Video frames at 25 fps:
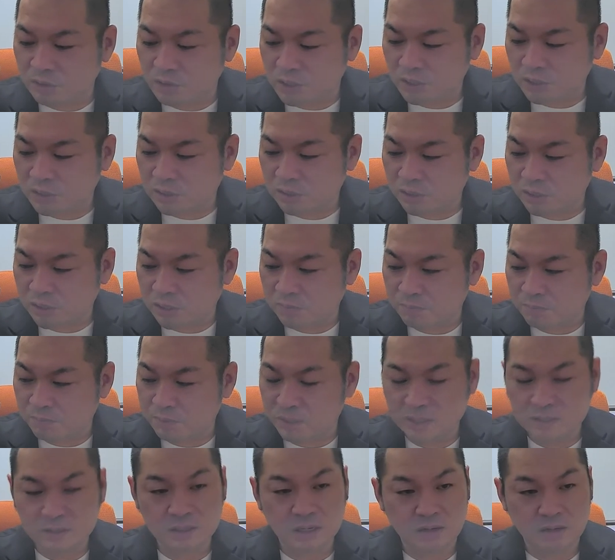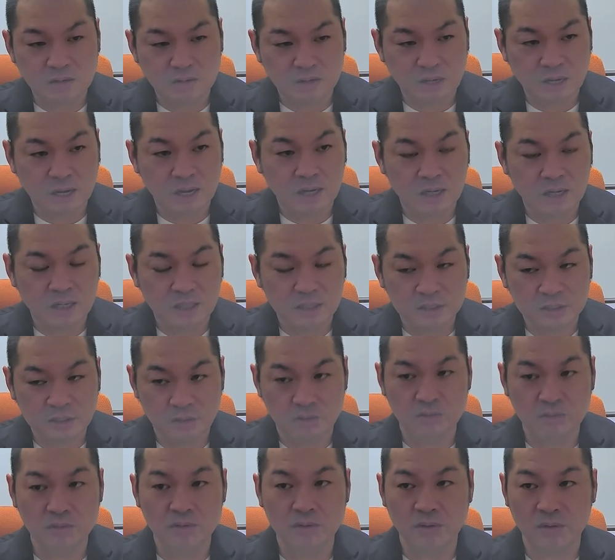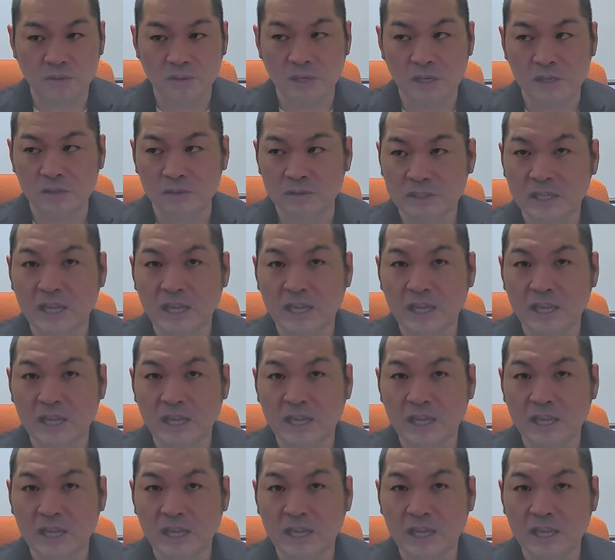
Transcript: てそれがプラスなのかっていうのを、あの、